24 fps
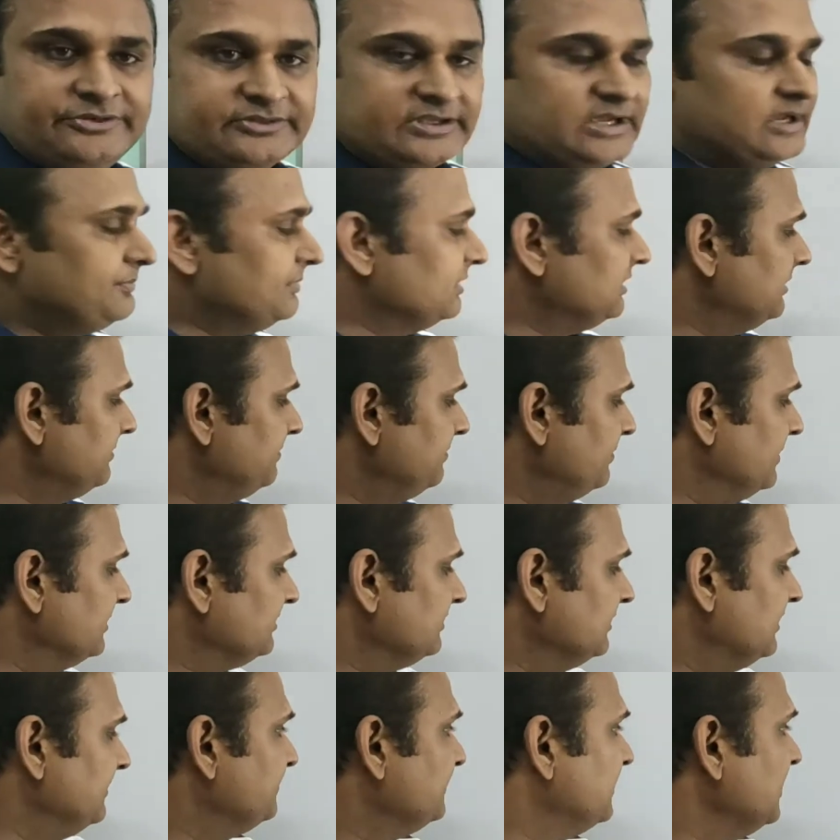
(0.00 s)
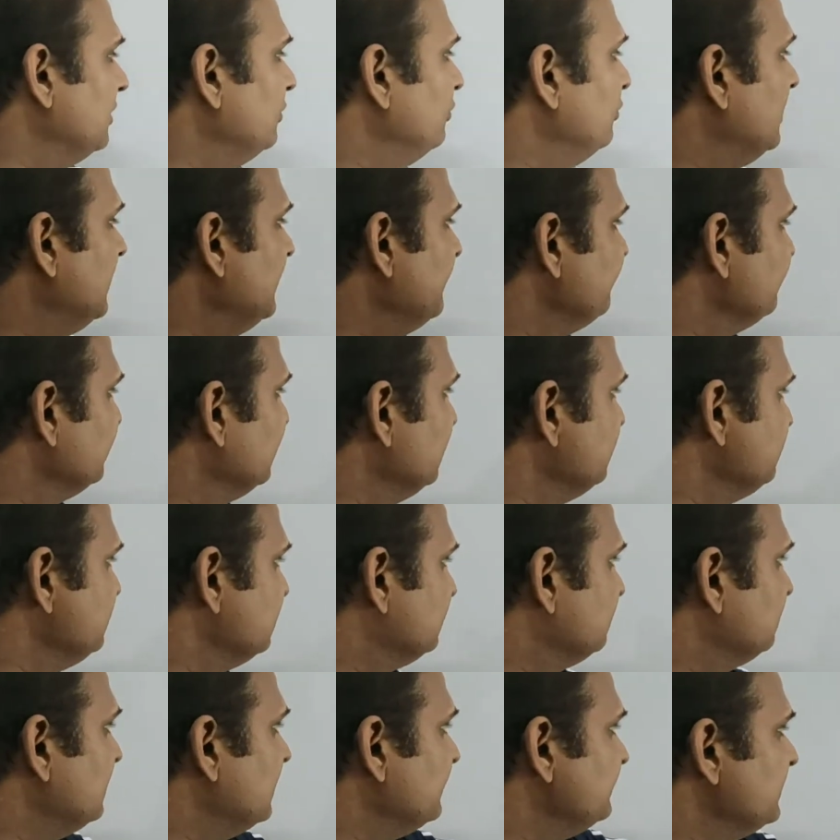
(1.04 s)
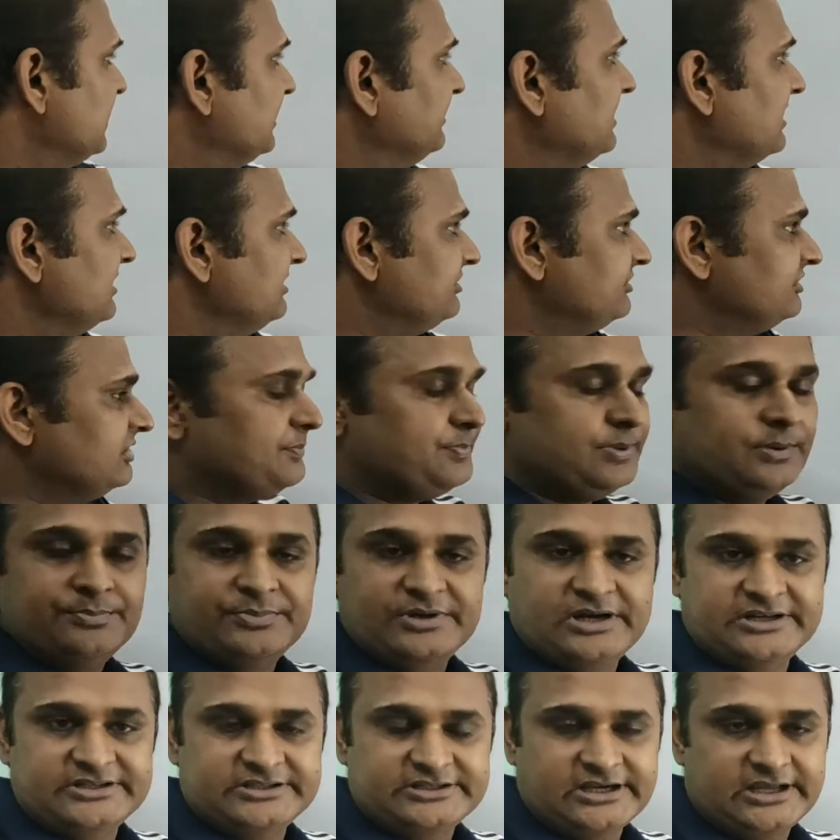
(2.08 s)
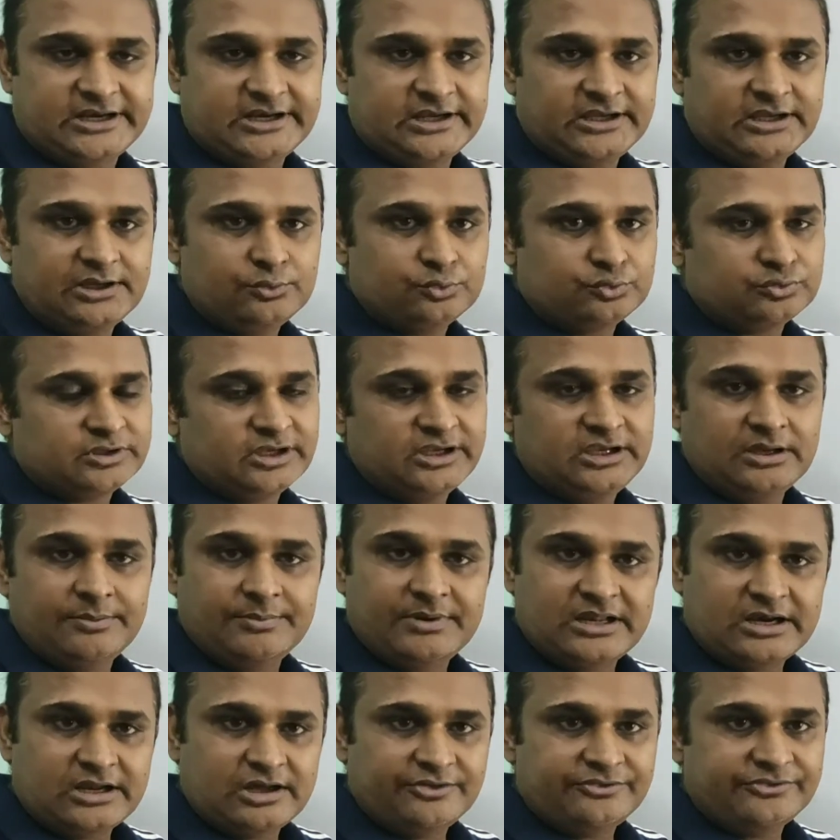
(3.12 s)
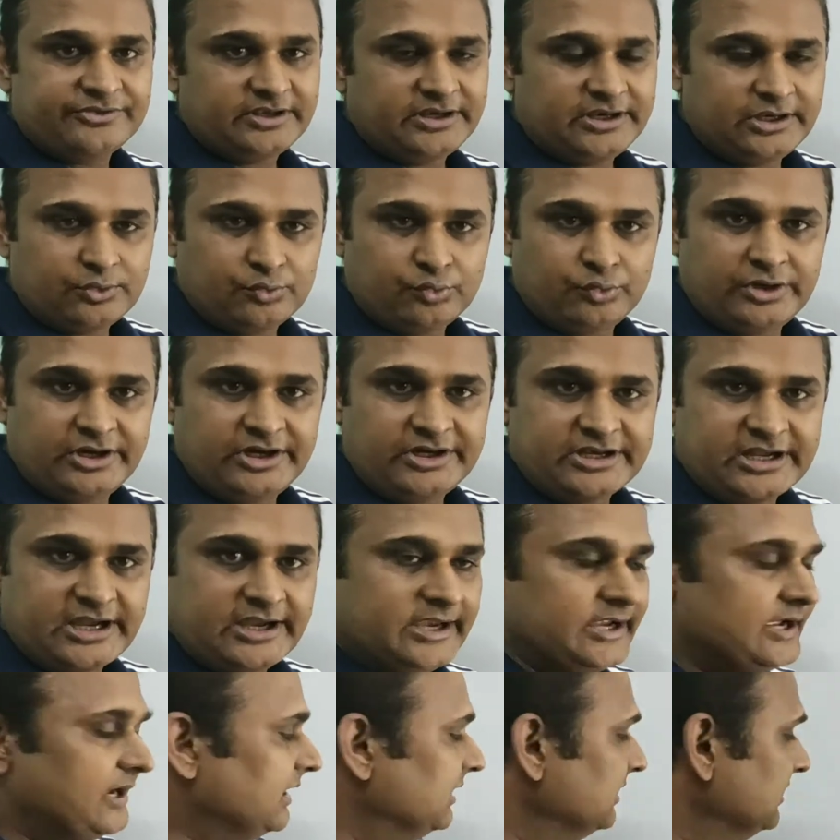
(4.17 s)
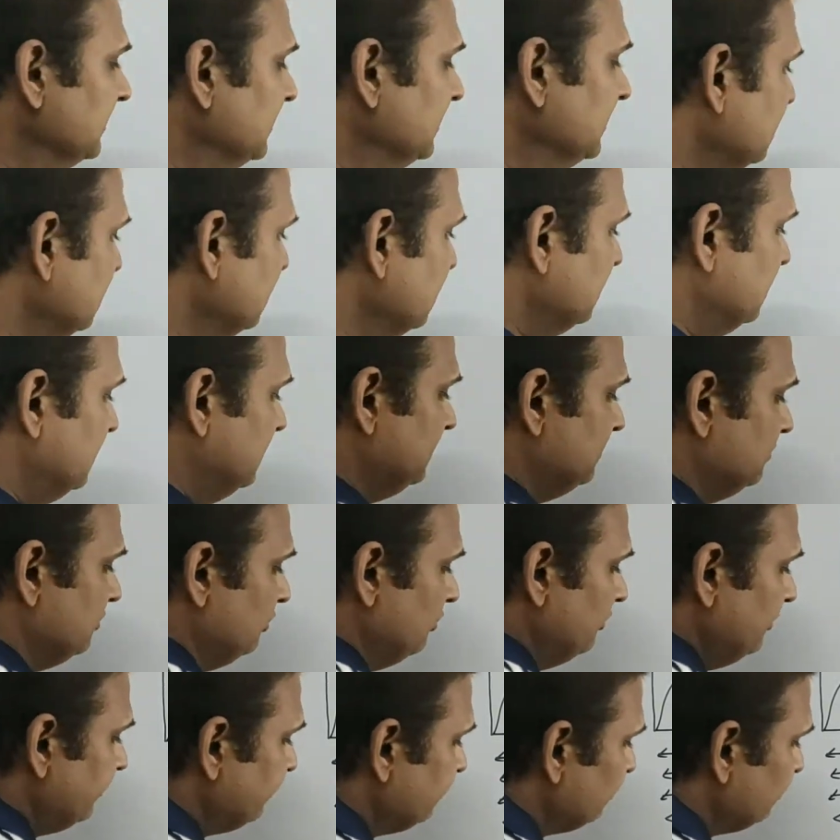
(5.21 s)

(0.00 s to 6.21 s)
इसका मतलब मतलब क्या हुआ कि जितना ज़्यादा स्टेप हम कट करेंगे उतना ही हमारा आंसर एकूरेट आएगा तो